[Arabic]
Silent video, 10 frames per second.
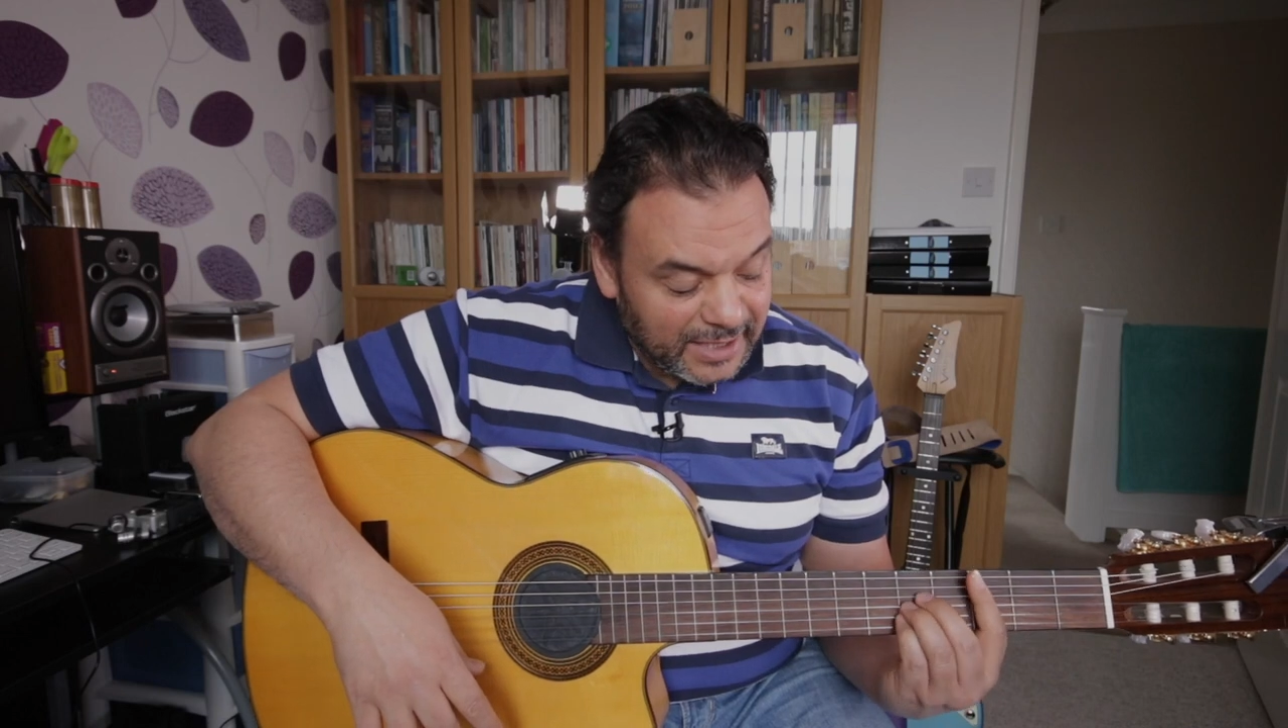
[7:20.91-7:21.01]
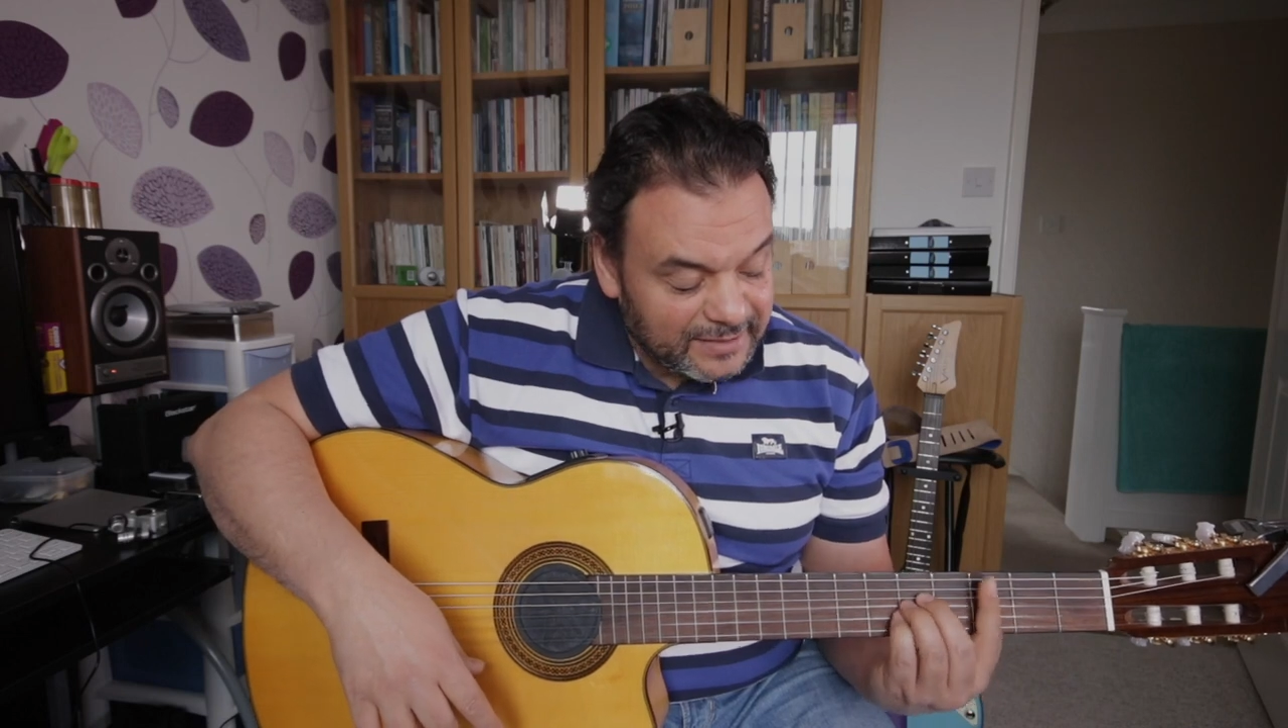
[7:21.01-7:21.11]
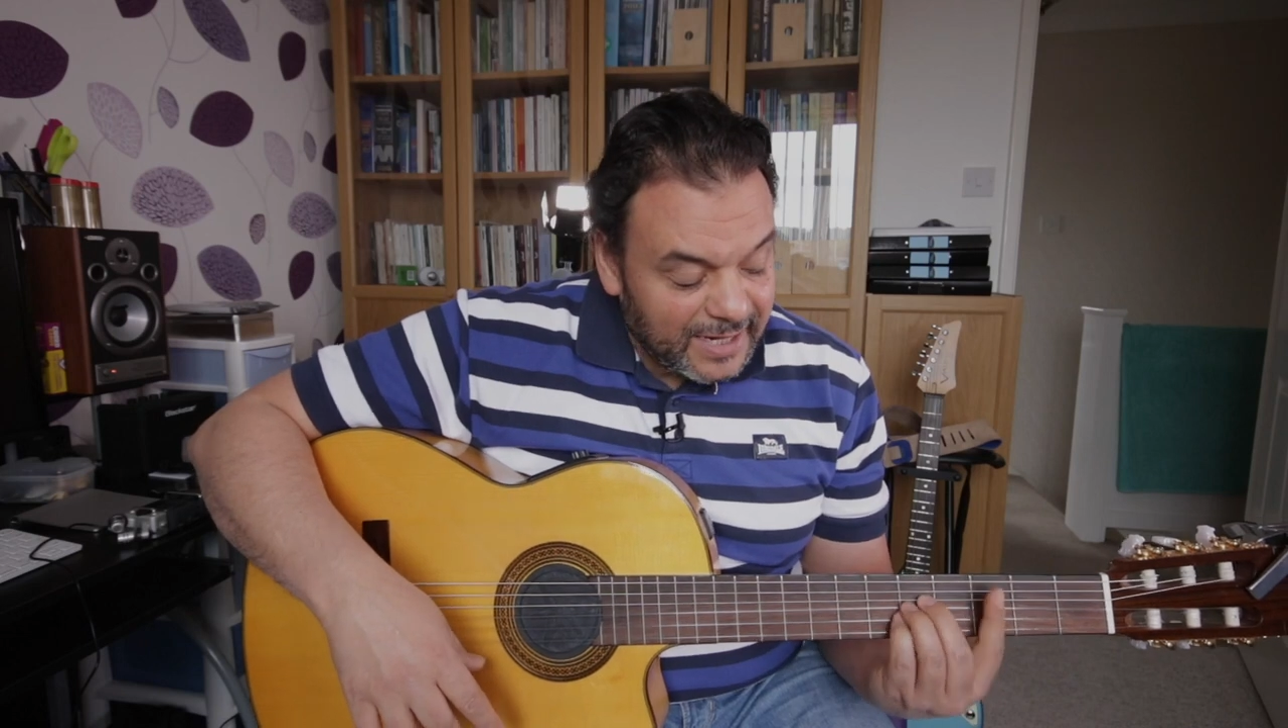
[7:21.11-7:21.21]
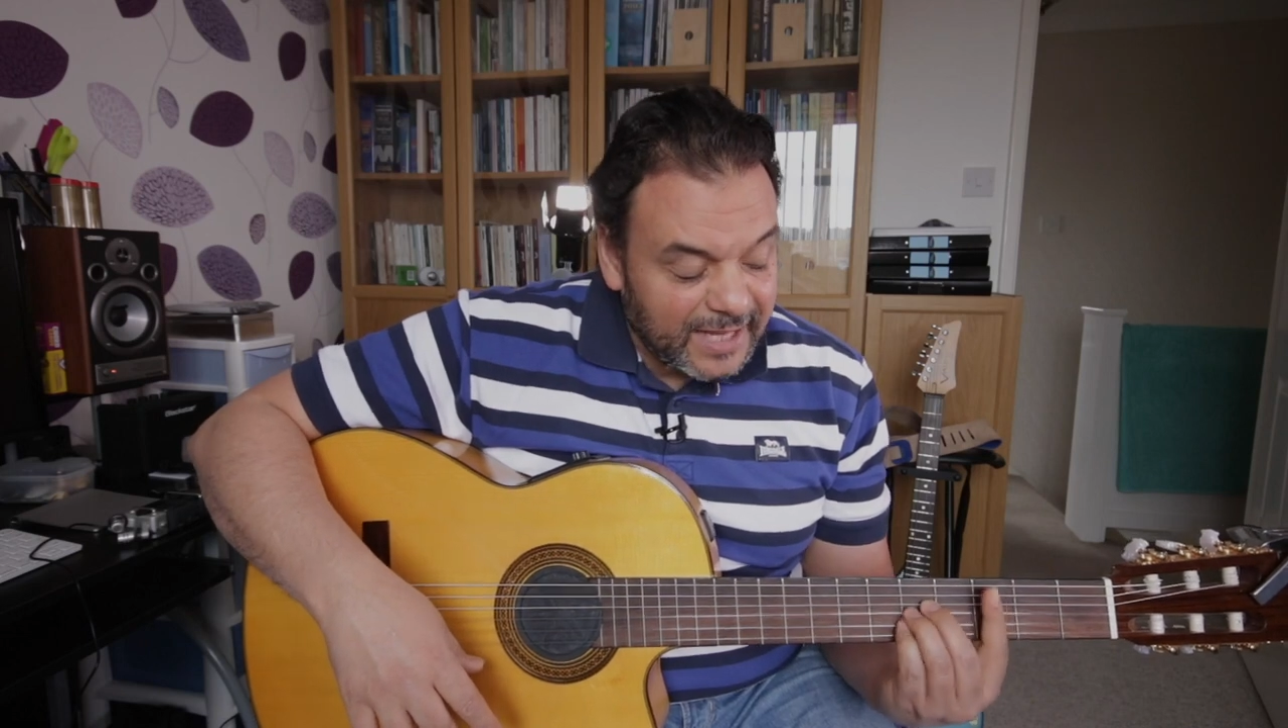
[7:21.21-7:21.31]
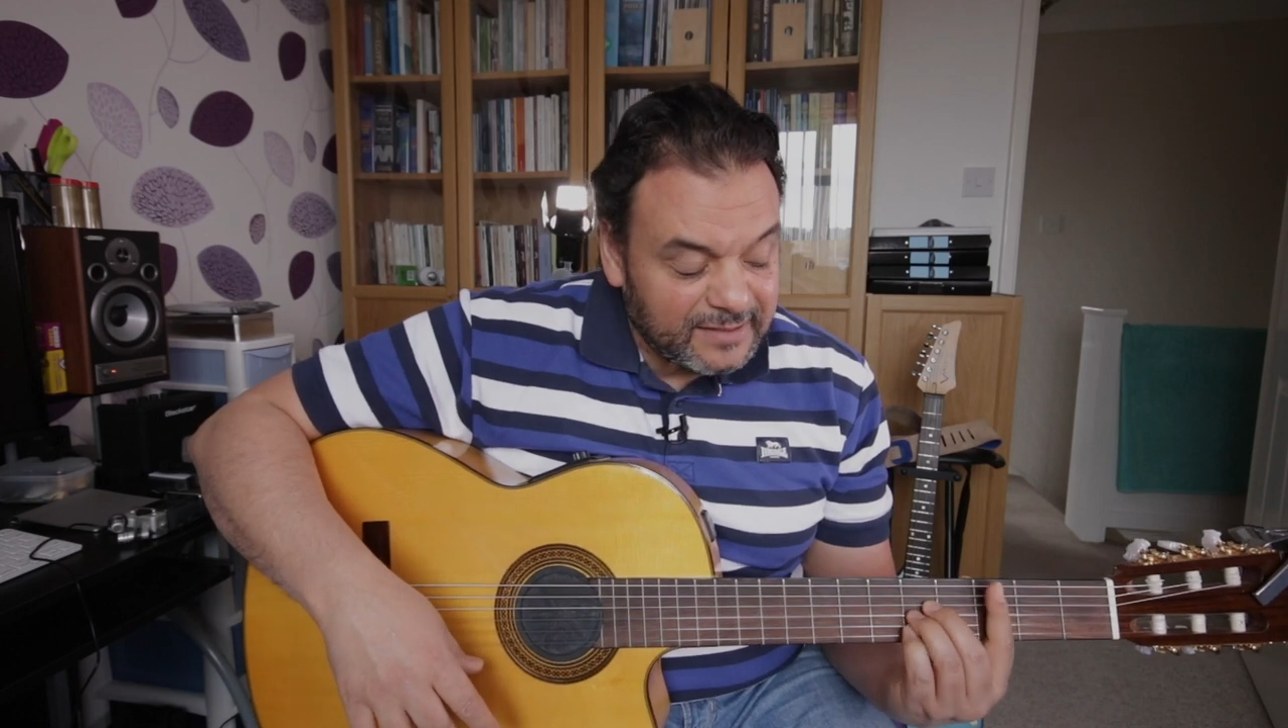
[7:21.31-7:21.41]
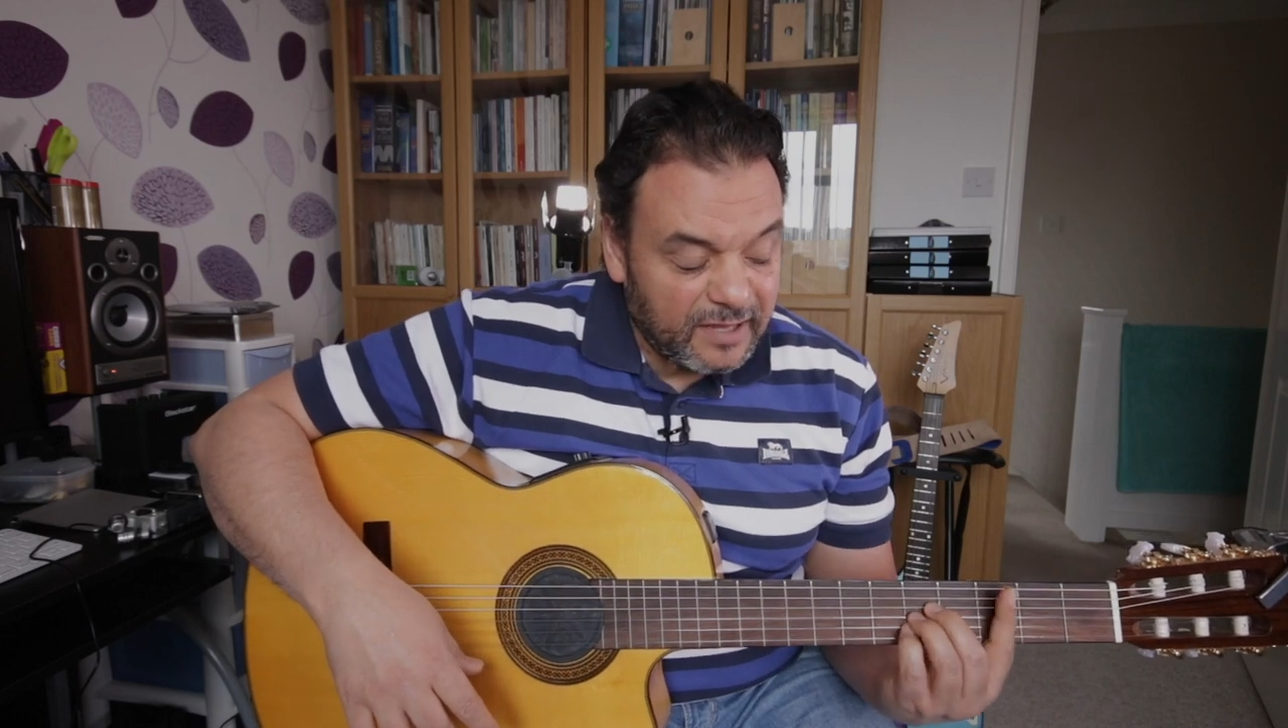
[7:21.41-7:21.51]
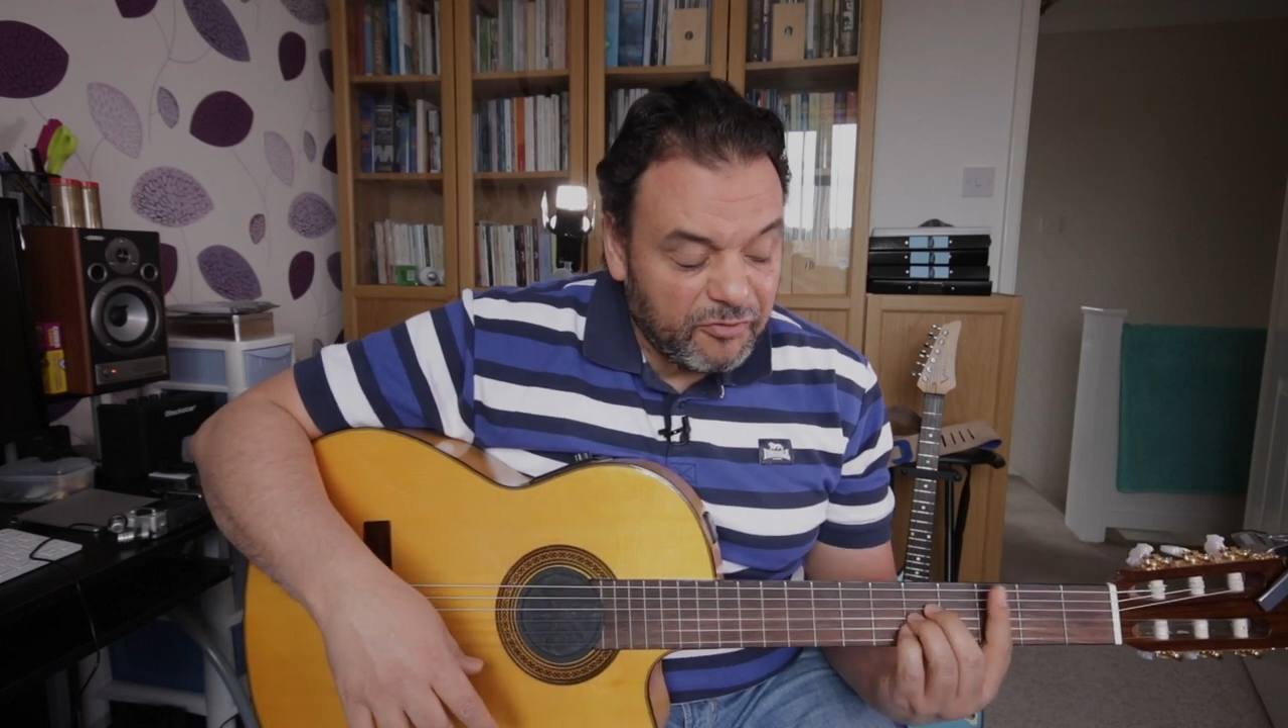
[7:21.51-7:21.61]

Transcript: التلاتة